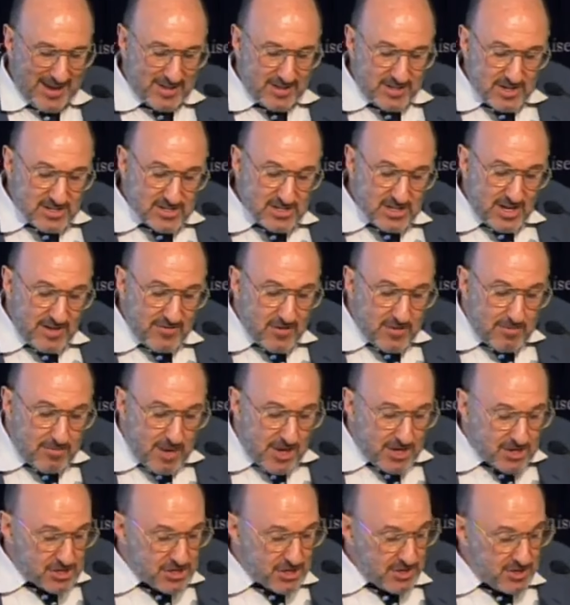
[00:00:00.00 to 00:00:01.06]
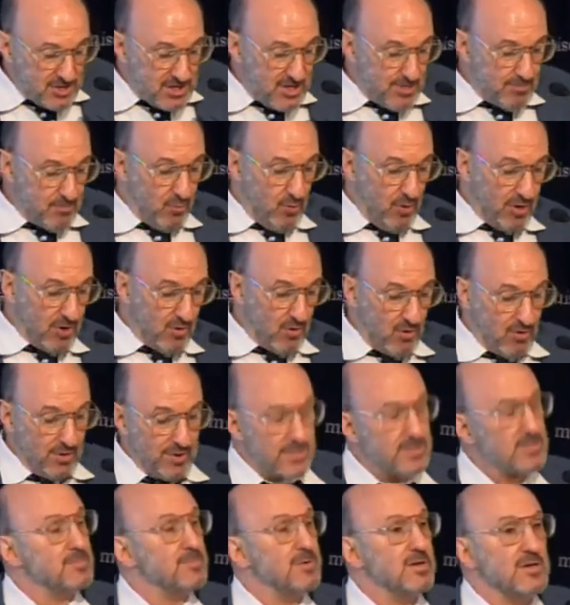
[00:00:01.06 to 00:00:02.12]
y ni siquiera menciona derrames de
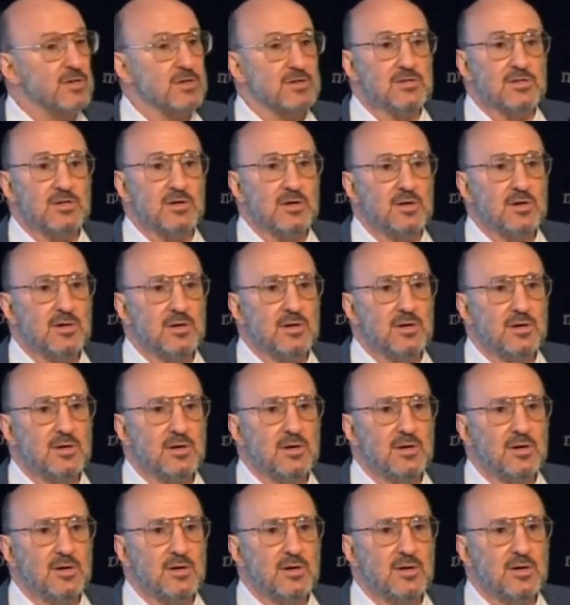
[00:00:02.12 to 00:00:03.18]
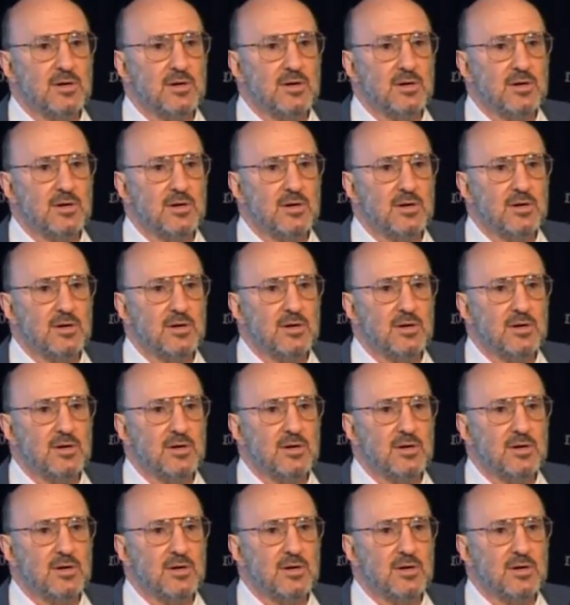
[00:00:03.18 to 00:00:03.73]
petróleo en aguas profundas.